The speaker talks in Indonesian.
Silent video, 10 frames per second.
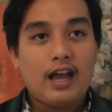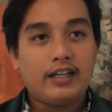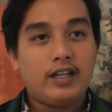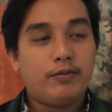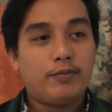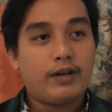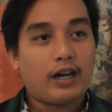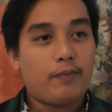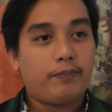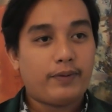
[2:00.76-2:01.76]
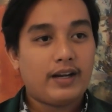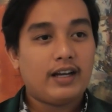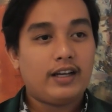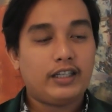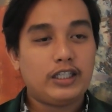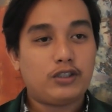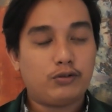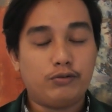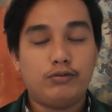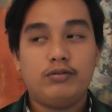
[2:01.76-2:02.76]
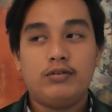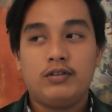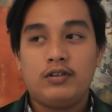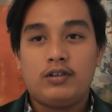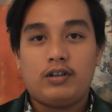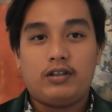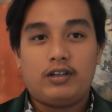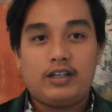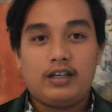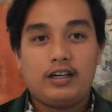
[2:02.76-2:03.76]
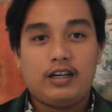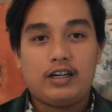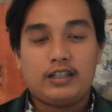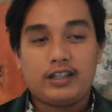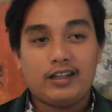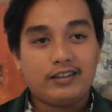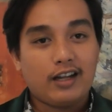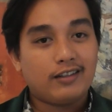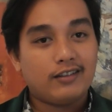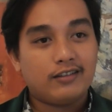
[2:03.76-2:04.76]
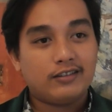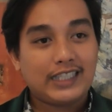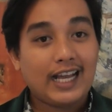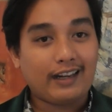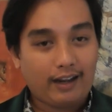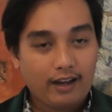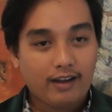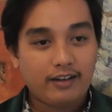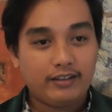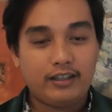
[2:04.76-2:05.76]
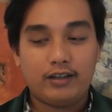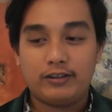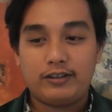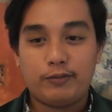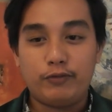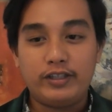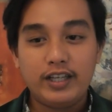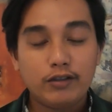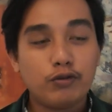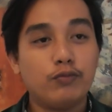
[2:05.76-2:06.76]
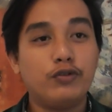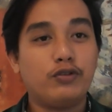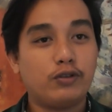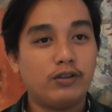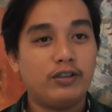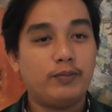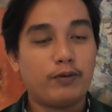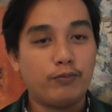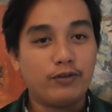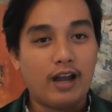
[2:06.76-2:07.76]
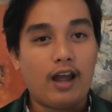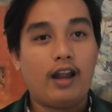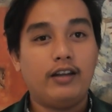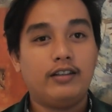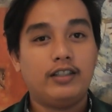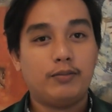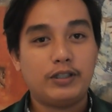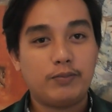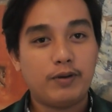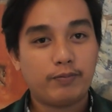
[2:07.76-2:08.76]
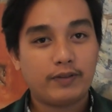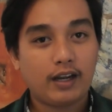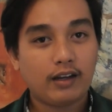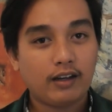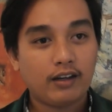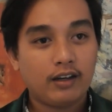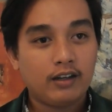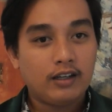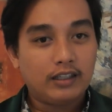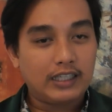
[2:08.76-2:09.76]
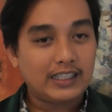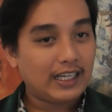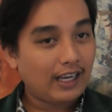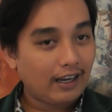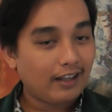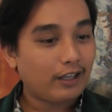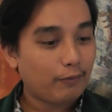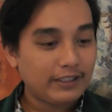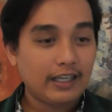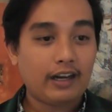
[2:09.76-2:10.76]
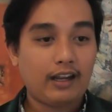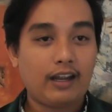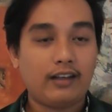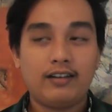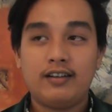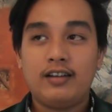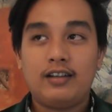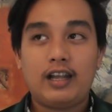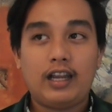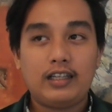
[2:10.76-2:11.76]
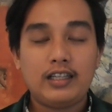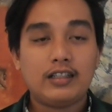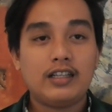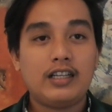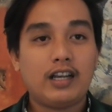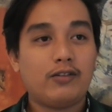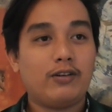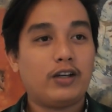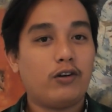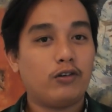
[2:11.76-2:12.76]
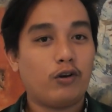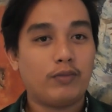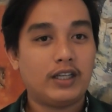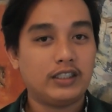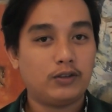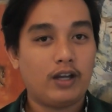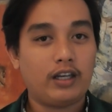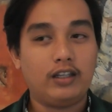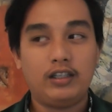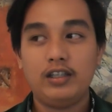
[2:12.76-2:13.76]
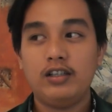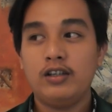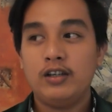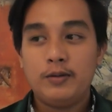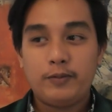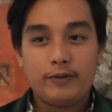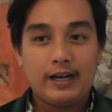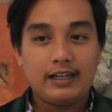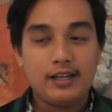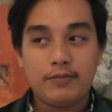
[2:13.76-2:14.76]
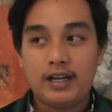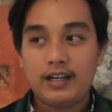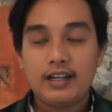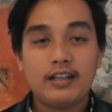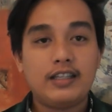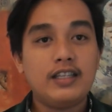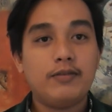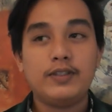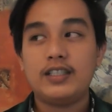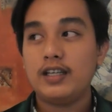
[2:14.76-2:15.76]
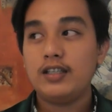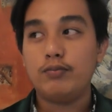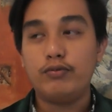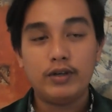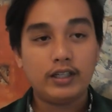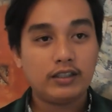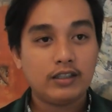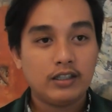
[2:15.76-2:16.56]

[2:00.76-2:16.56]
ada beberapa isu uh, tentang SARA yang kemudian itu muncul di permukaan yang menyebabkan gesekan antar masyarakat. Hmm. Nah, ini yang dilihat oleh kawan-kawan mahasiswa hari ini bagaimana nantinya bisa dibuat